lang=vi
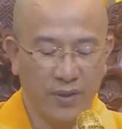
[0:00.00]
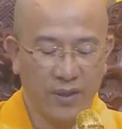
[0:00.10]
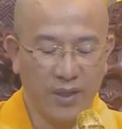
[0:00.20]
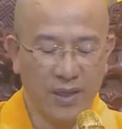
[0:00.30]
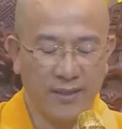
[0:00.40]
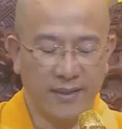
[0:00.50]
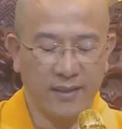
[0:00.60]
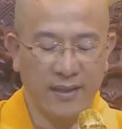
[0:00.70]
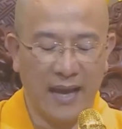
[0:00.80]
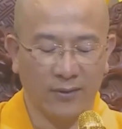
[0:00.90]
người
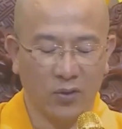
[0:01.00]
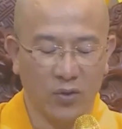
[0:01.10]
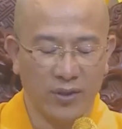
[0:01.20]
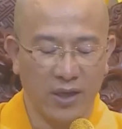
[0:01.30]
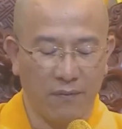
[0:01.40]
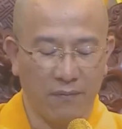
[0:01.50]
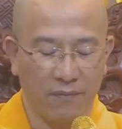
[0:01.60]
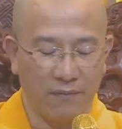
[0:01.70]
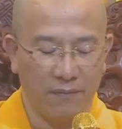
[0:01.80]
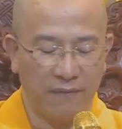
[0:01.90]
xứng đáng tôn trọng
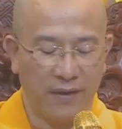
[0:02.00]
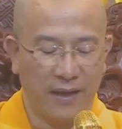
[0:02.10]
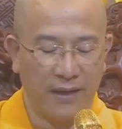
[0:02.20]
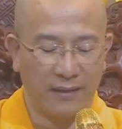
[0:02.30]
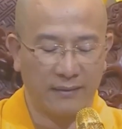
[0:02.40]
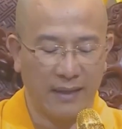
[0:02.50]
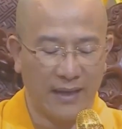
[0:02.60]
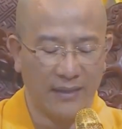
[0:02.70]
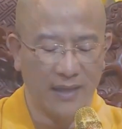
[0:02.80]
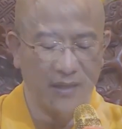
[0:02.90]
và
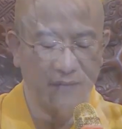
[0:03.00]
tại đấy